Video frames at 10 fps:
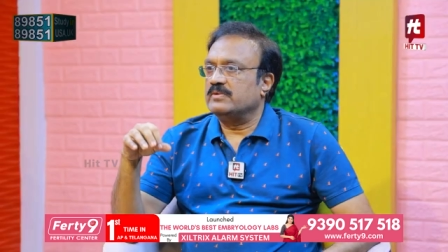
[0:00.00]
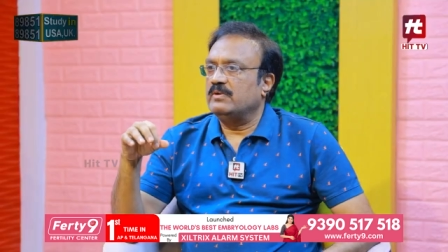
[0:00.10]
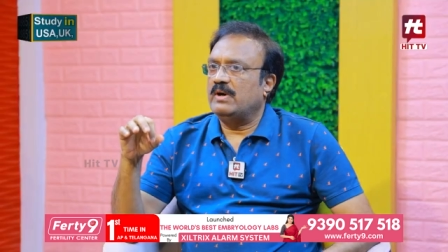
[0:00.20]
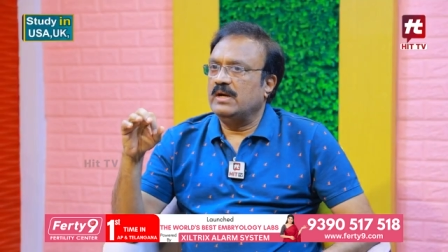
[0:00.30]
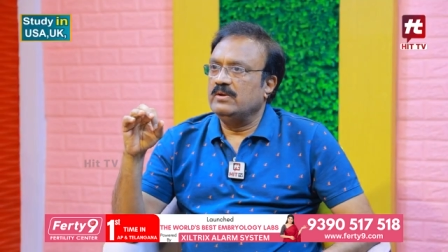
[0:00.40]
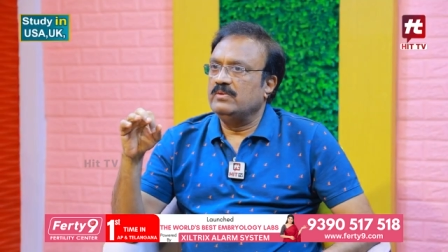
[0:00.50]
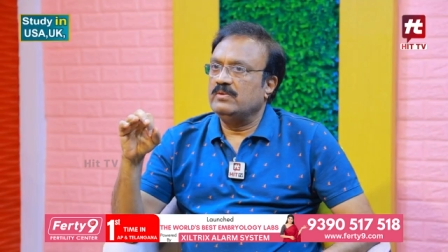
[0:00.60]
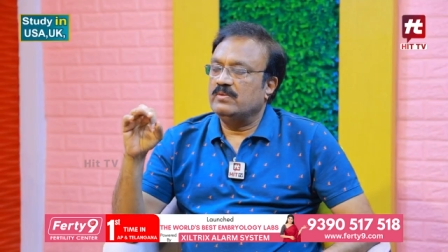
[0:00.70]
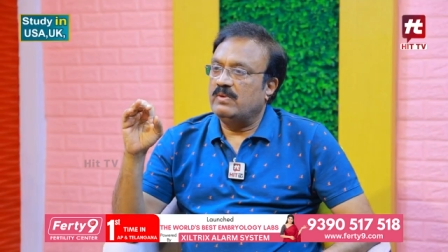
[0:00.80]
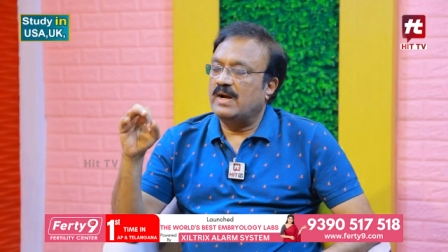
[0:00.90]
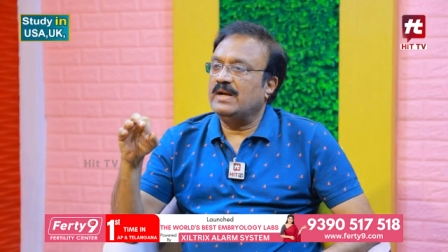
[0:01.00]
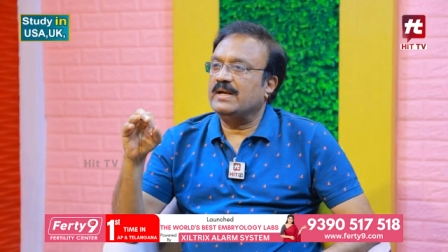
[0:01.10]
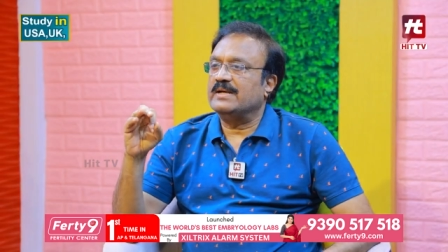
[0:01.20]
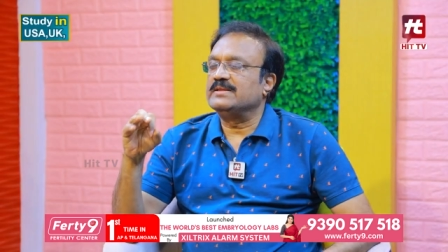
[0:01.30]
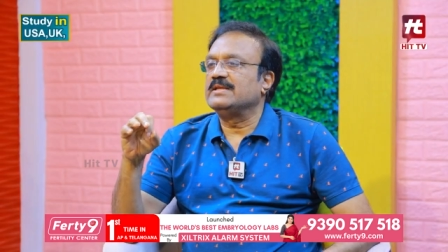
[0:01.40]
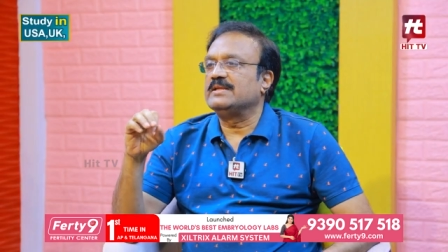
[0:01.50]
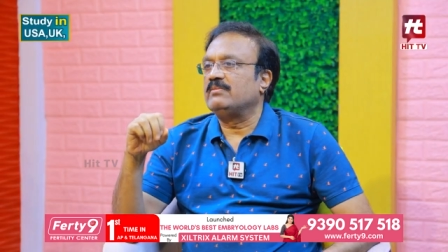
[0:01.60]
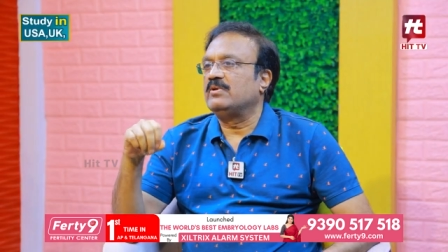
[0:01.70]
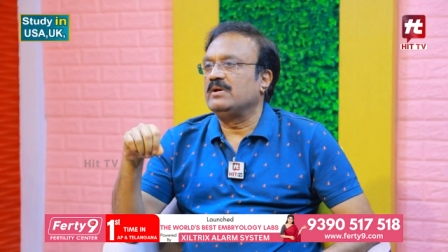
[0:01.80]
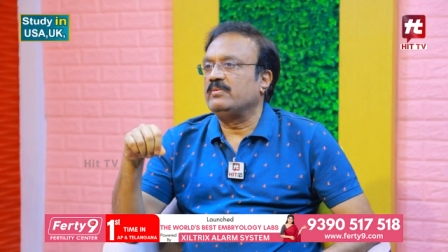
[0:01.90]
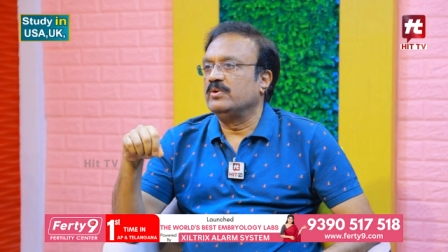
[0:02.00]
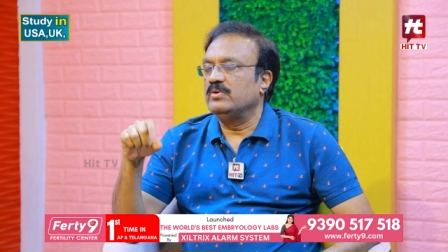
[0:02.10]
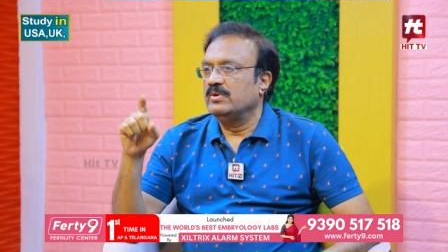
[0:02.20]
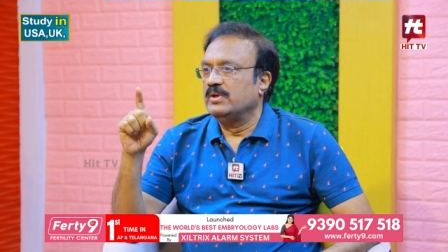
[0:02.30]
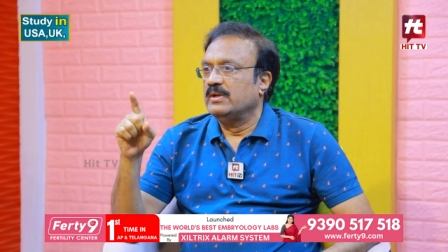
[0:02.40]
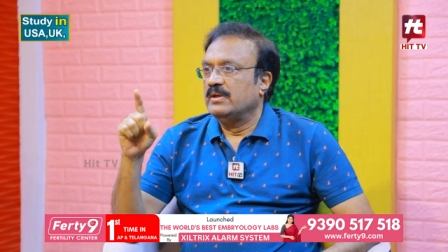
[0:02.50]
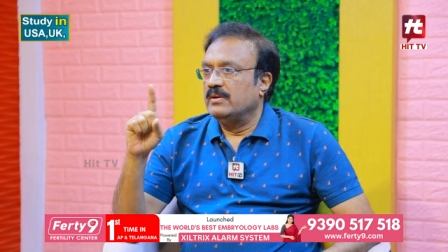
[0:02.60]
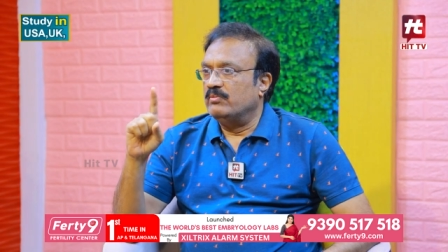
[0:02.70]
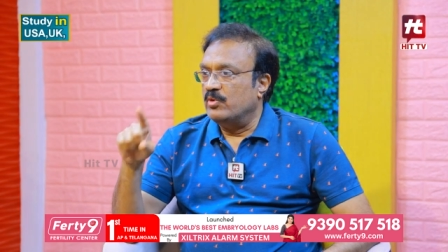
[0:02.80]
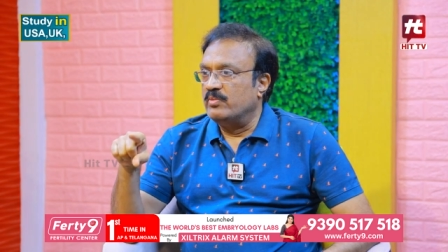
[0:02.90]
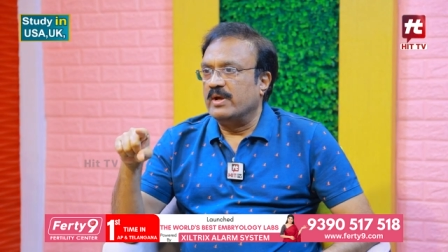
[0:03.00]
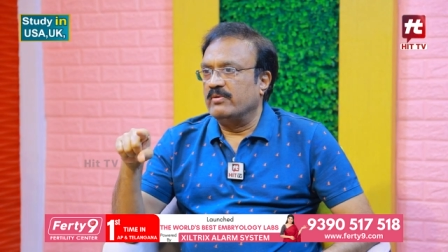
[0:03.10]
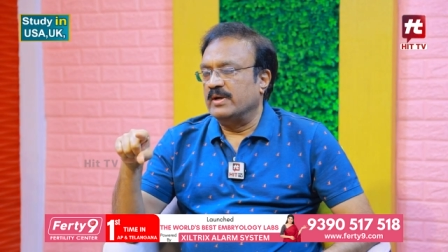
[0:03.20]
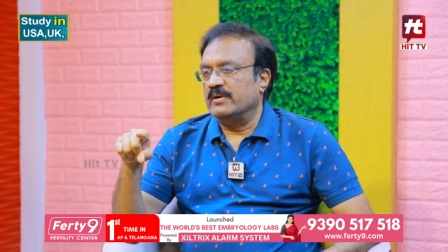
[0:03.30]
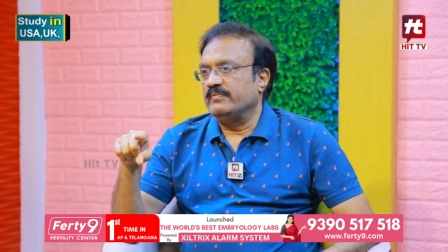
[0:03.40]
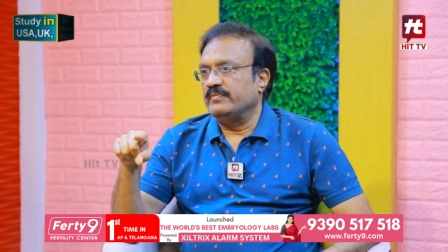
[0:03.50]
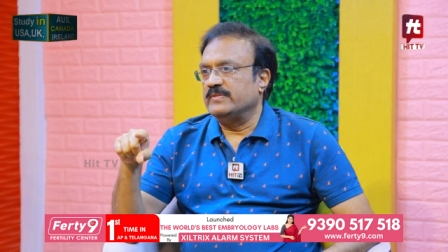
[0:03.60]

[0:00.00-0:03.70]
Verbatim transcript: సో వాళ్ళు వాళ్ళకి అంతంత అమౌంట్లు ఇప్పుడు బుమ్రా ఉన్నాడు